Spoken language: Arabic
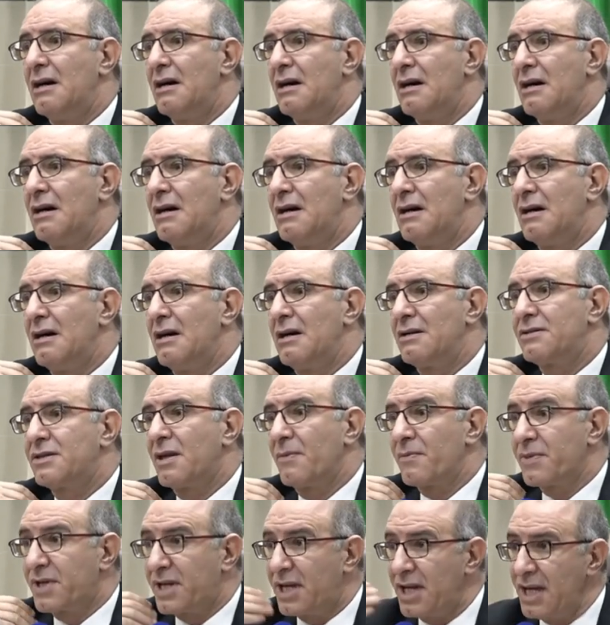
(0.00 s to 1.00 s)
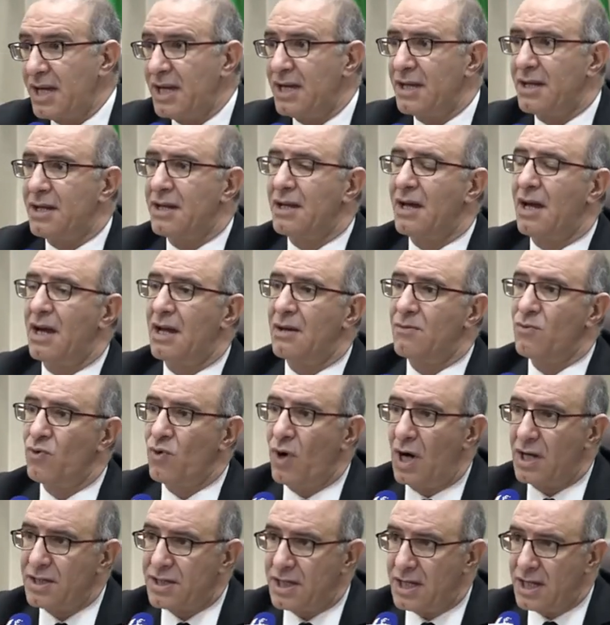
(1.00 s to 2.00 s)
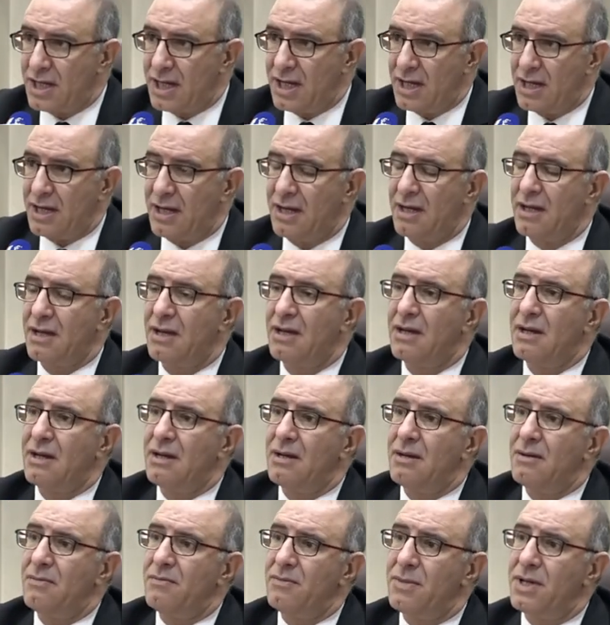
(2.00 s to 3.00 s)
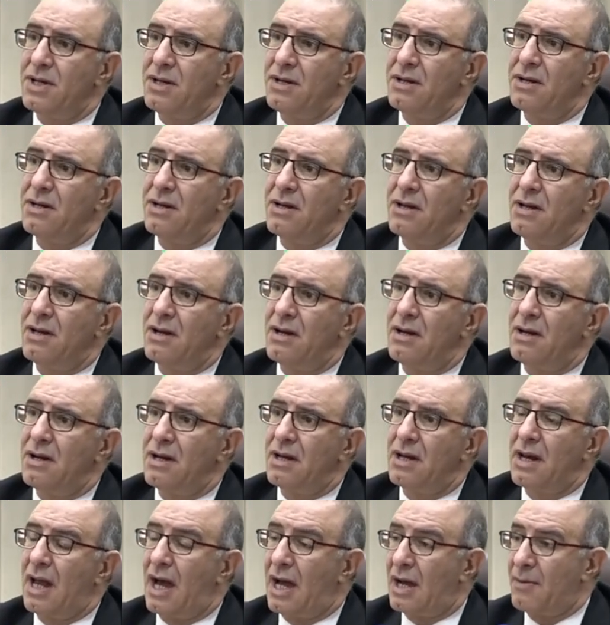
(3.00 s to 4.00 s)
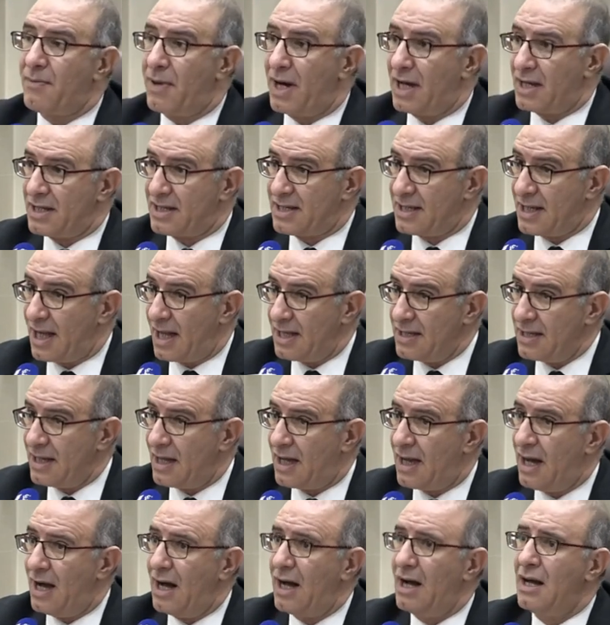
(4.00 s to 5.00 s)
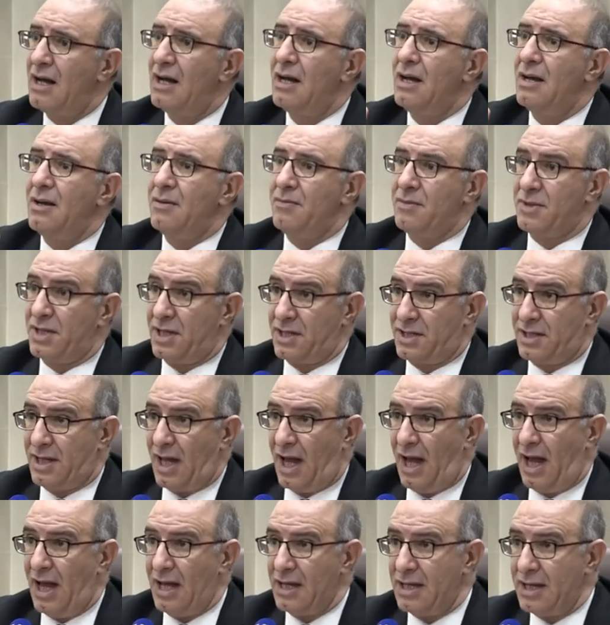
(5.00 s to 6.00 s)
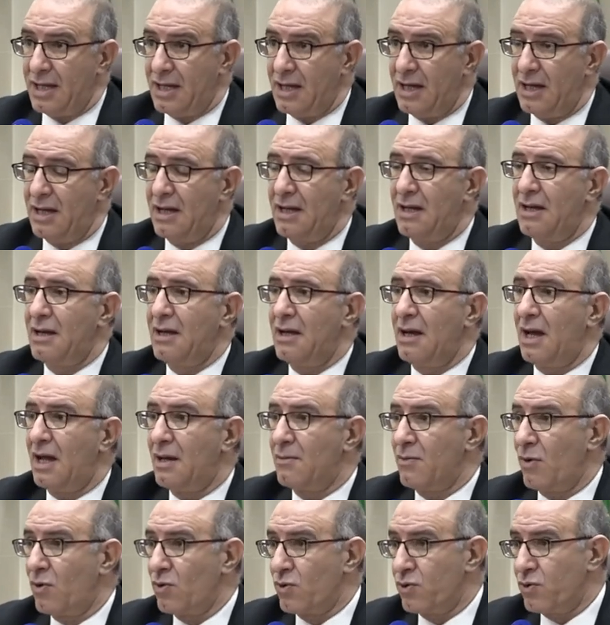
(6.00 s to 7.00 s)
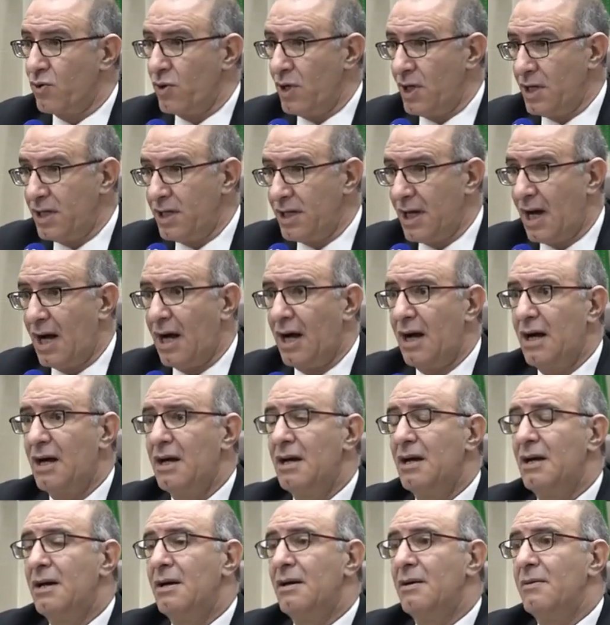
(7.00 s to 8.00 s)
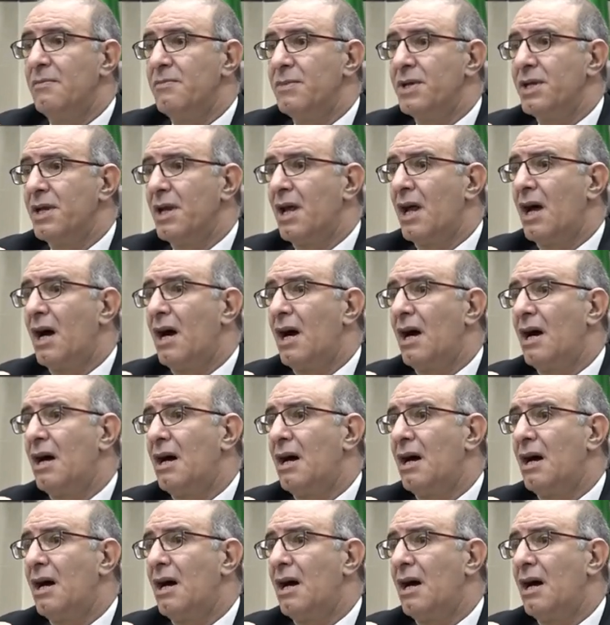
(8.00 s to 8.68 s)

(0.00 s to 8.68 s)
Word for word: آه، تمكين المواطنين من آه، الأخبار الصادقة من التحاليل الموضوعية من آه،